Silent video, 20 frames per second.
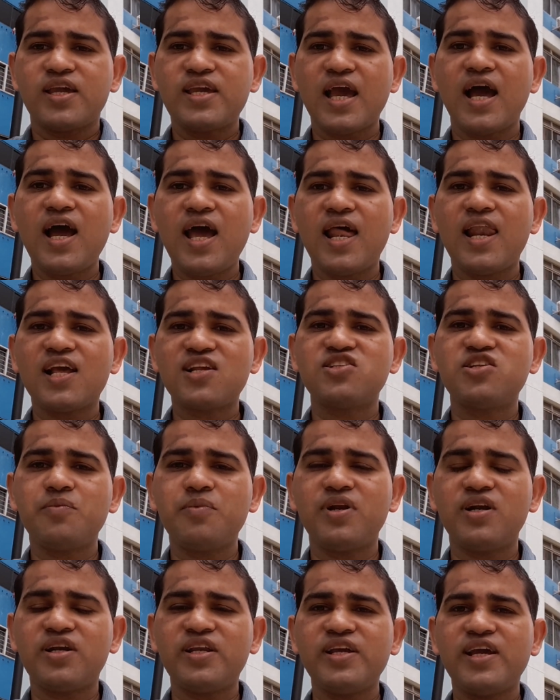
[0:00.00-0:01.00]
क्या
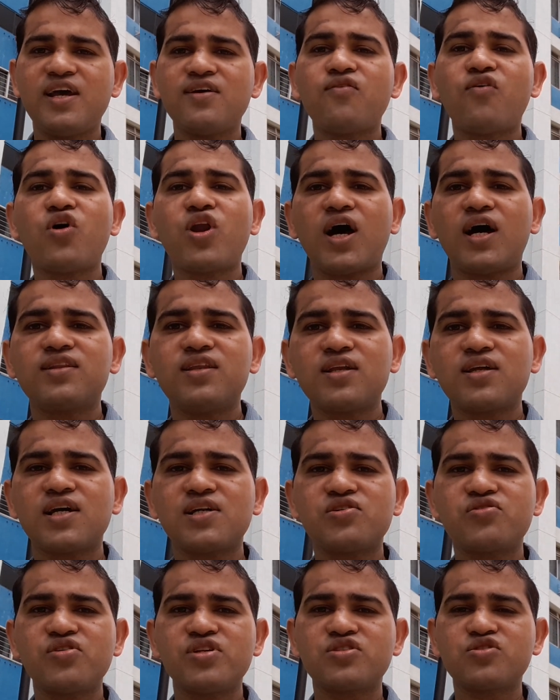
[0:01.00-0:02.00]
एलिजिबिलिटी है और अदर
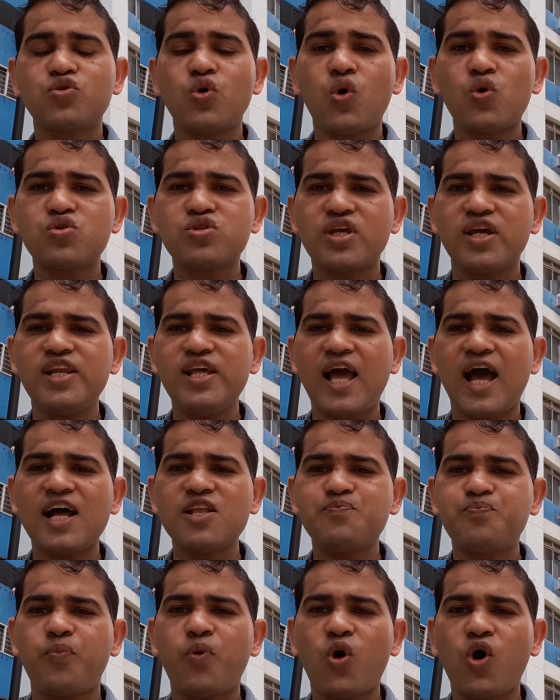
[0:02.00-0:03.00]
कंट्रीज़ को उसके लिए
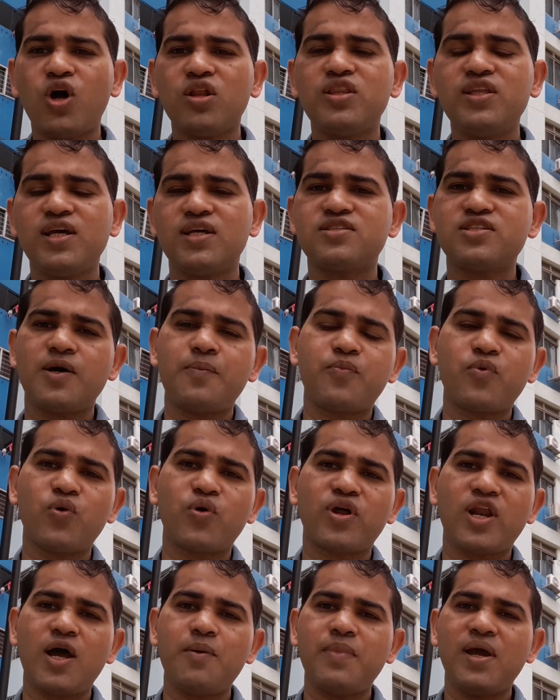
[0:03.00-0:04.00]
आज बहुत ही अच्छा
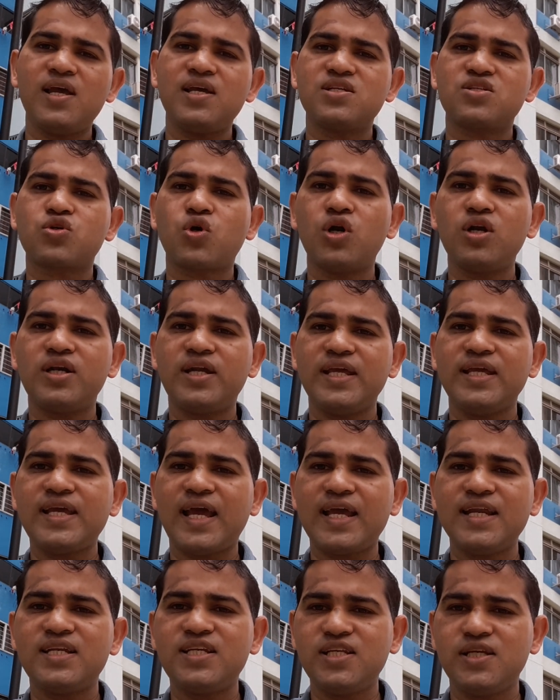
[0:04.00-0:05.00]
प्रोग्राम है इस कॉल टी
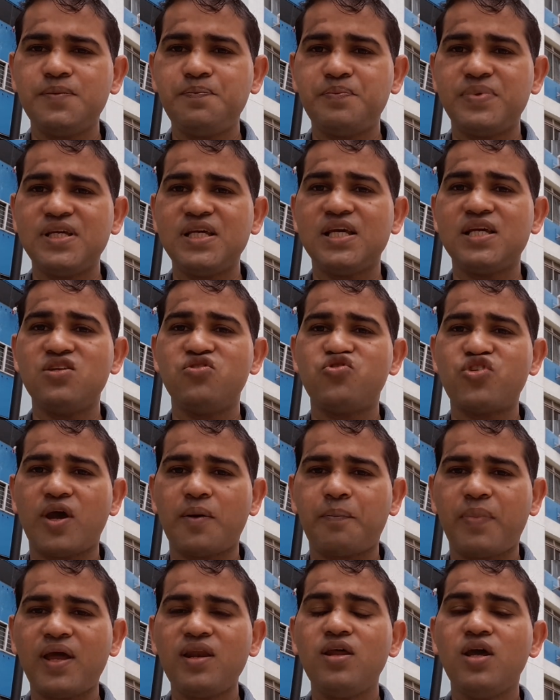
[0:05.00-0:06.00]
आई टी पी इन
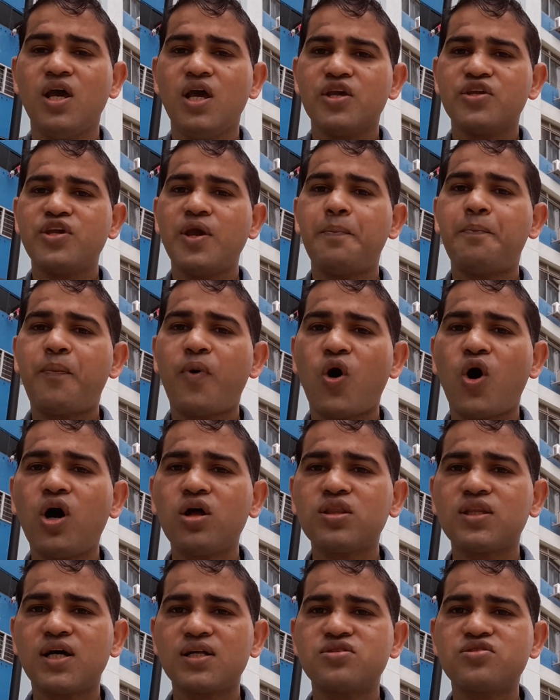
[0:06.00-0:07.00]
जापान ये
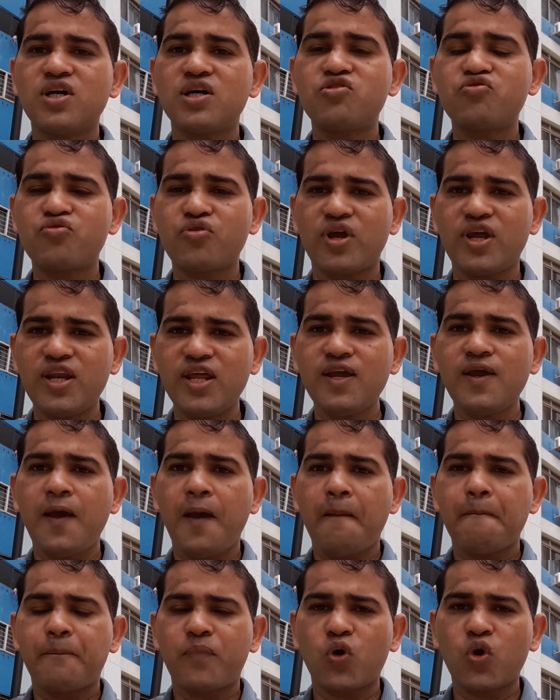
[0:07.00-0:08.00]
बहुत अच्छा ट्रेनिंग
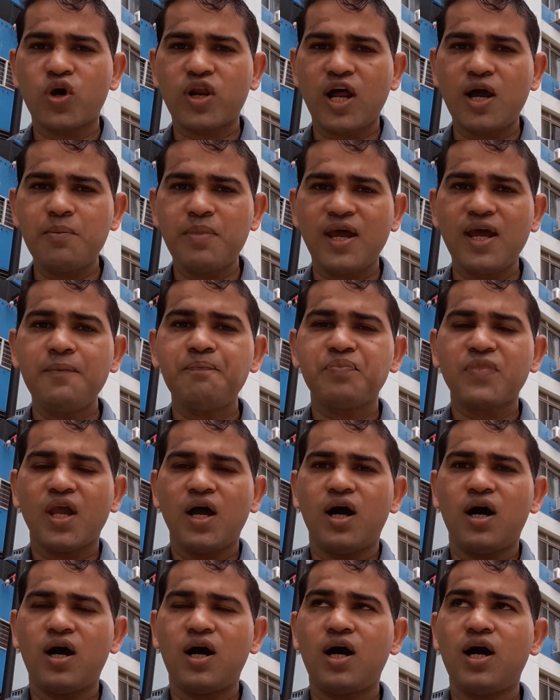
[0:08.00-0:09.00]
प्रोग्राम है
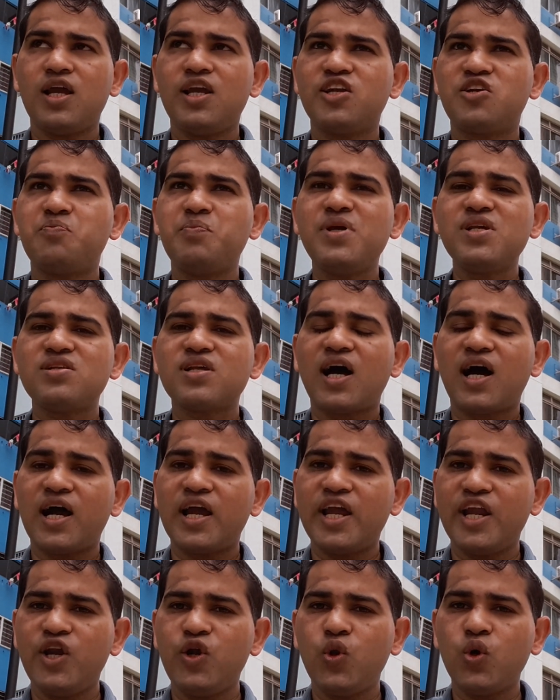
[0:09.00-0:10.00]
इट मीन्स
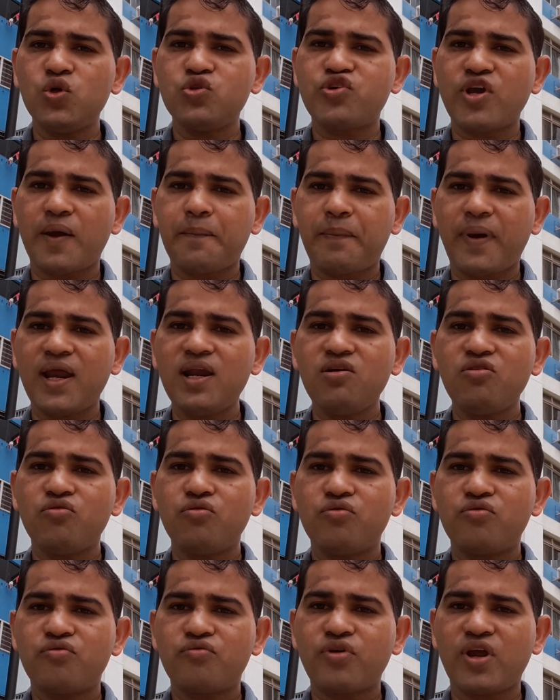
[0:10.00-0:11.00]
इंडो जापान
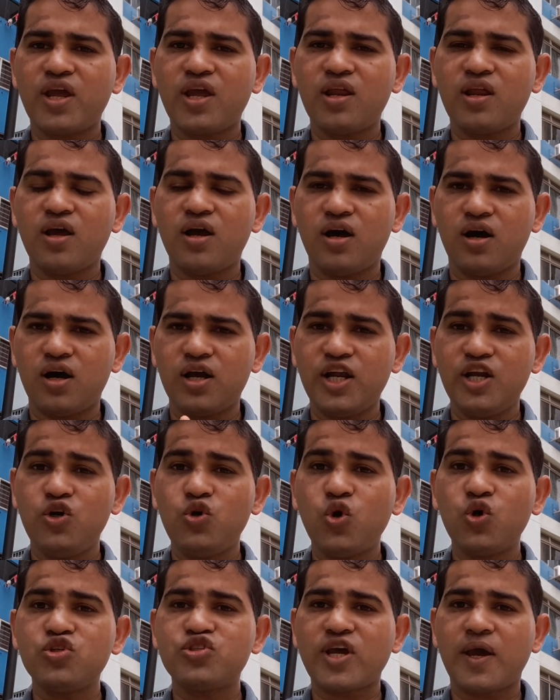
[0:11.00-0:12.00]

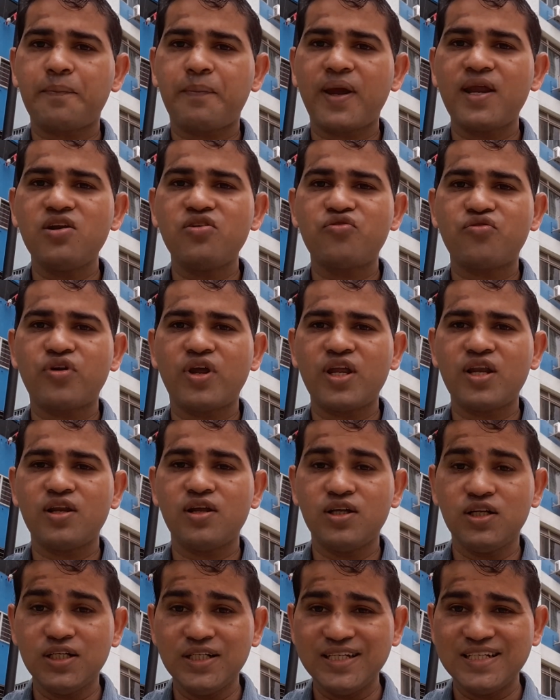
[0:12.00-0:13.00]
इंडो जापान ट्रे
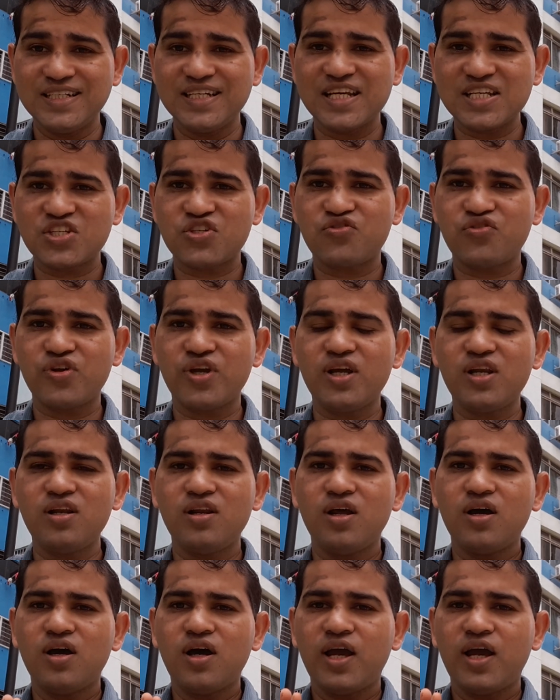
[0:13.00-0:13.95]
इंडस्ट्रियल